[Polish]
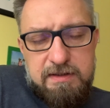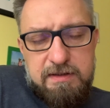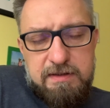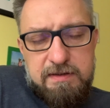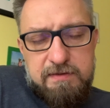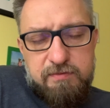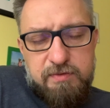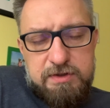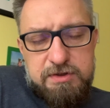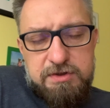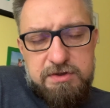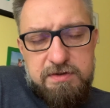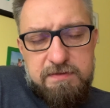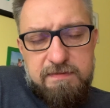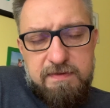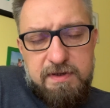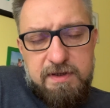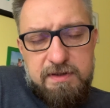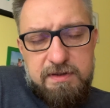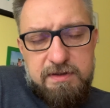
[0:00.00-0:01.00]

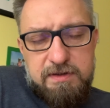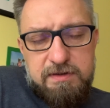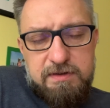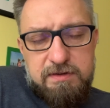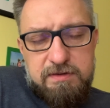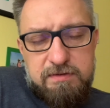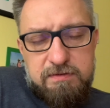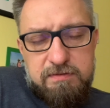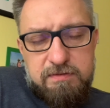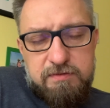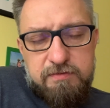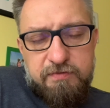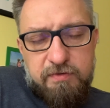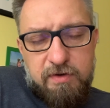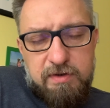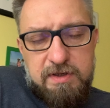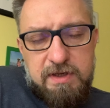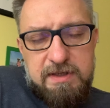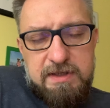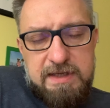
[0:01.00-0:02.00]
właściwe, e,
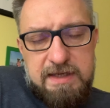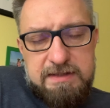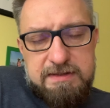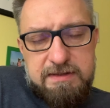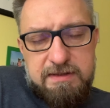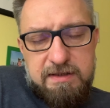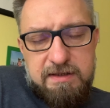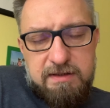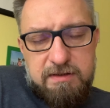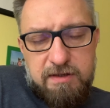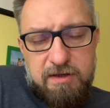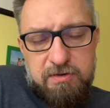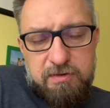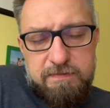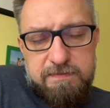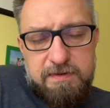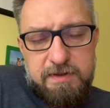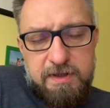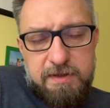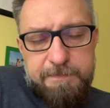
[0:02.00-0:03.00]
Twoje, jasne,
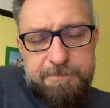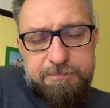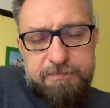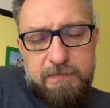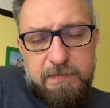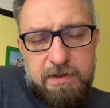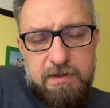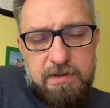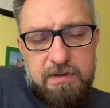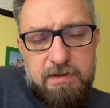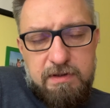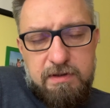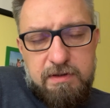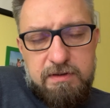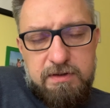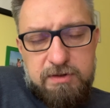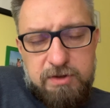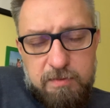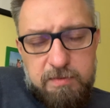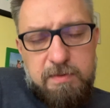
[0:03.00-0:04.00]
klarowne.
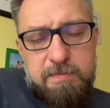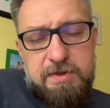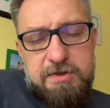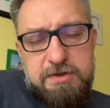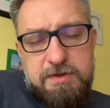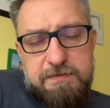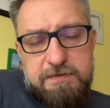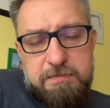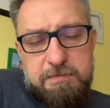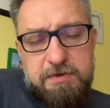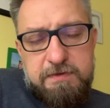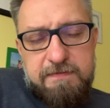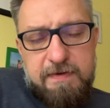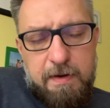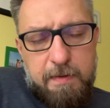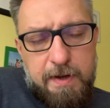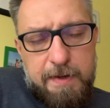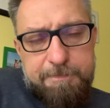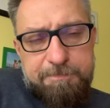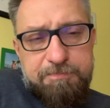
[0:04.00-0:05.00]
Niech Tobie będzie w tym
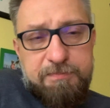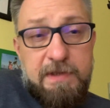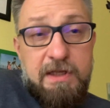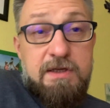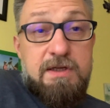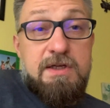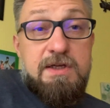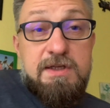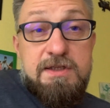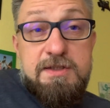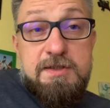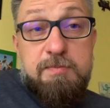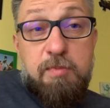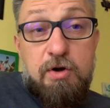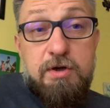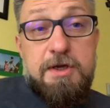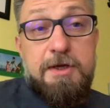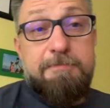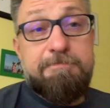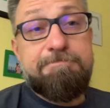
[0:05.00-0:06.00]
chwała. Z
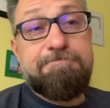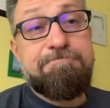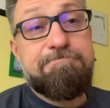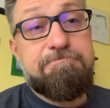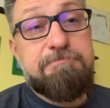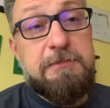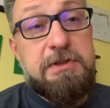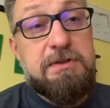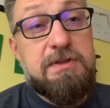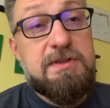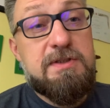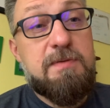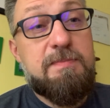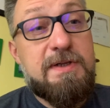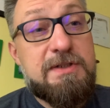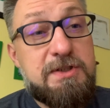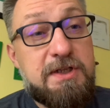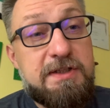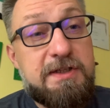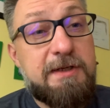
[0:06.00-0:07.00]
Bogiem i do
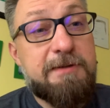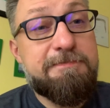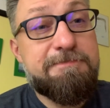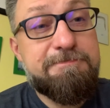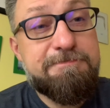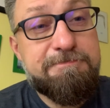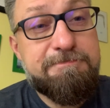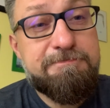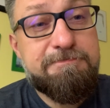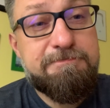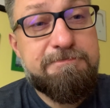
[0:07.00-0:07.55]
zobaczenia.